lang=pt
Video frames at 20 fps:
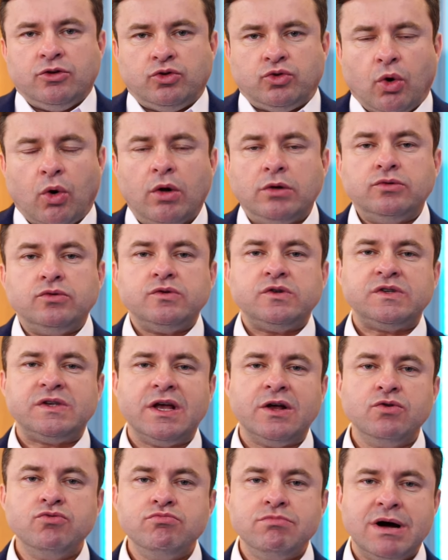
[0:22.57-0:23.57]
todo
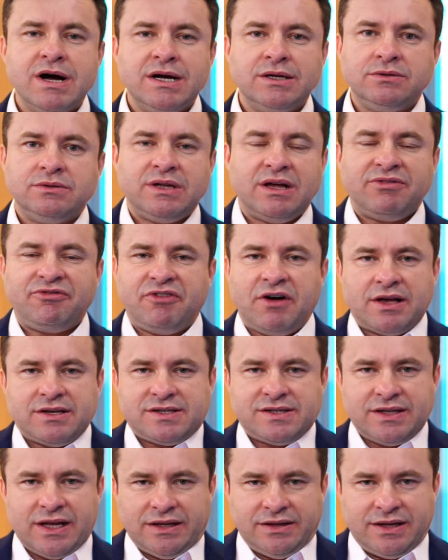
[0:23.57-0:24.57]
ser humano na
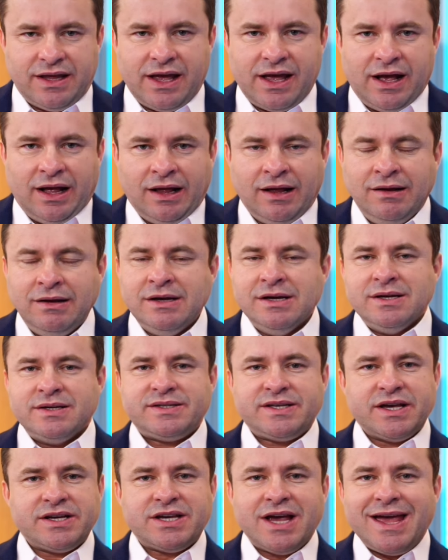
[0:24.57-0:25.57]
face da terra,
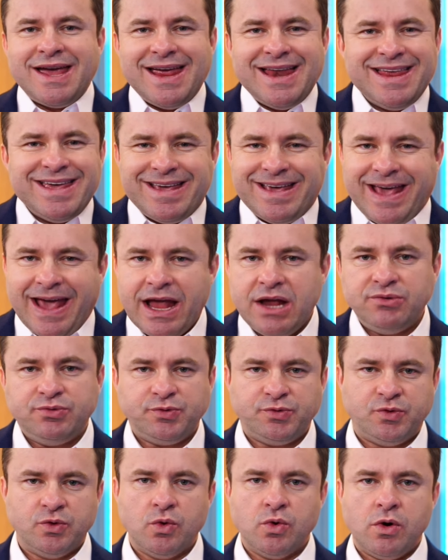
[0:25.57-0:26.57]
seja ele quem
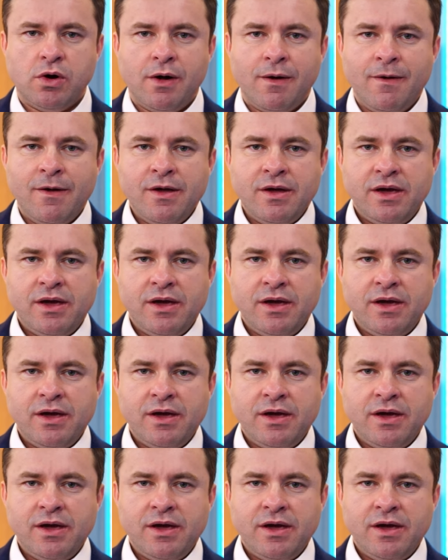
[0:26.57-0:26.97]
for,